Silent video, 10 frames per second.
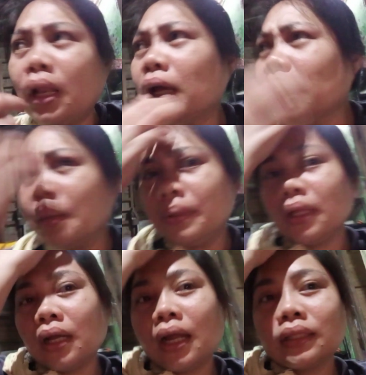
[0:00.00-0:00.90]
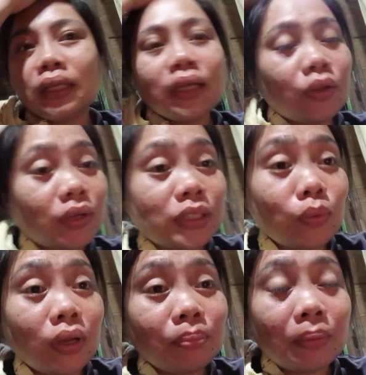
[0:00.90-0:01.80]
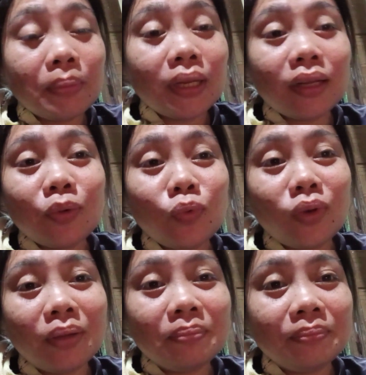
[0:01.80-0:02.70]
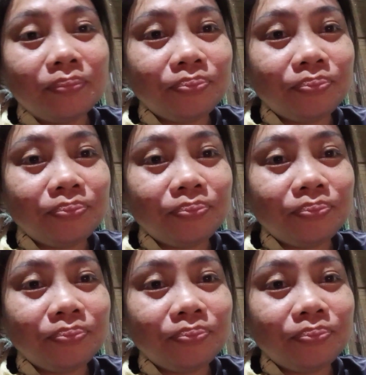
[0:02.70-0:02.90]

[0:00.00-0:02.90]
Lagi kami nagkakatay ngayon kasi walang pamili ng ulam.